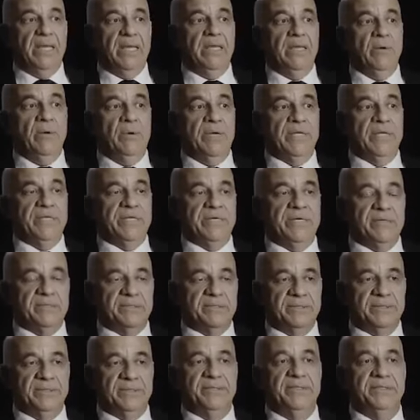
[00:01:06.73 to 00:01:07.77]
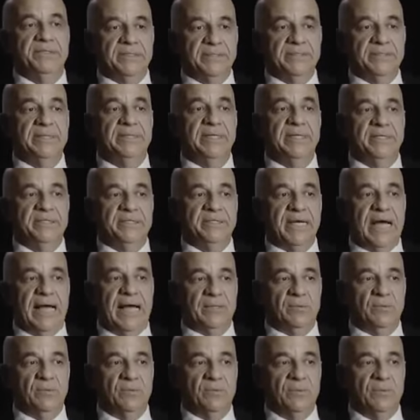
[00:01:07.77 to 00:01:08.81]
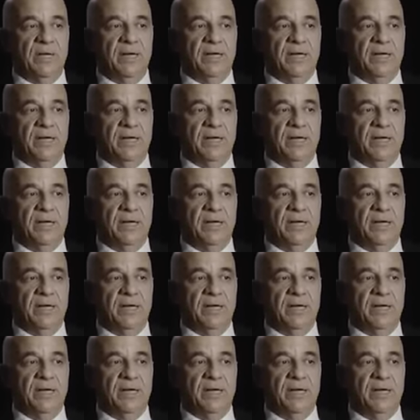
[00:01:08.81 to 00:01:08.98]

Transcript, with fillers: E o que tinha se deixado